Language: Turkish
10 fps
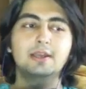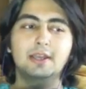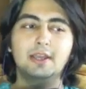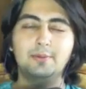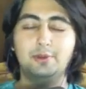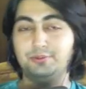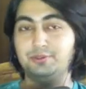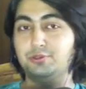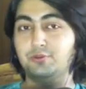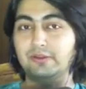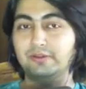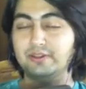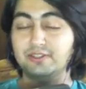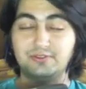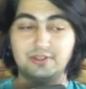Ee, biliyorum siz çok Five
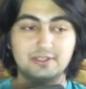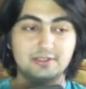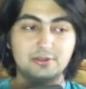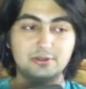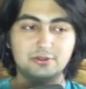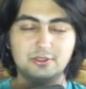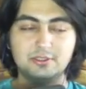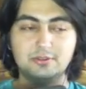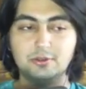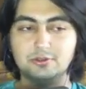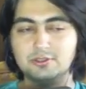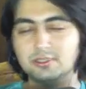Nights at Freddy's izliyorsunuz, istiyorsunuz.